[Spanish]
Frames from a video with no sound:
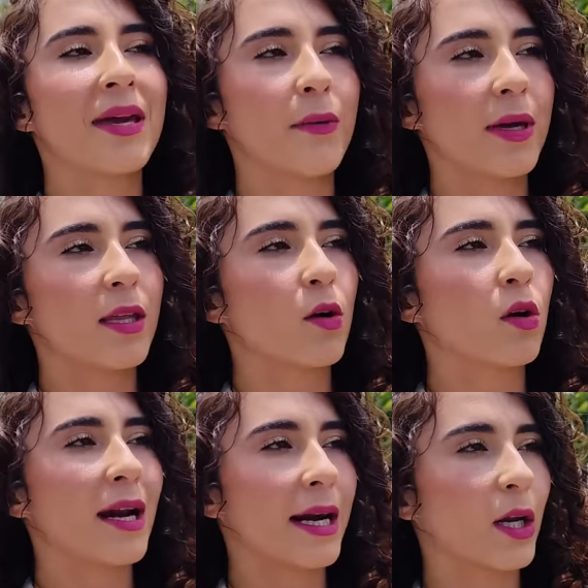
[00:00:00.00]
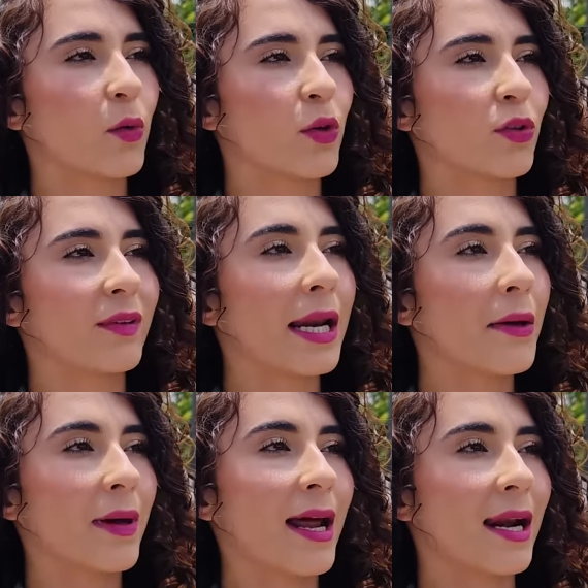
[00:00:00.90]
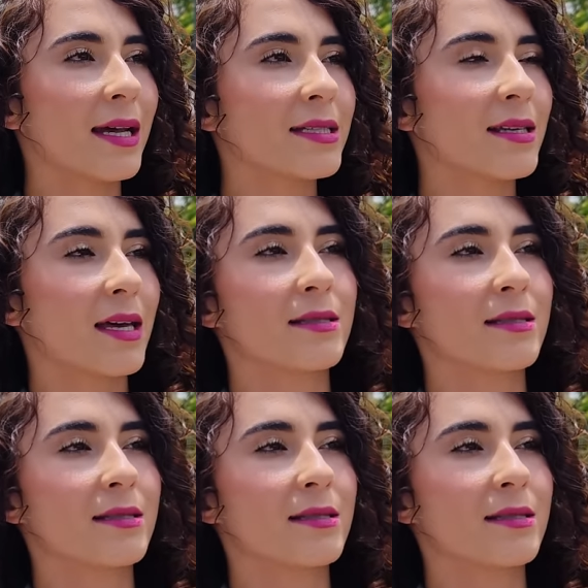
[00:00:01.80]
vivido la reunión de liberales,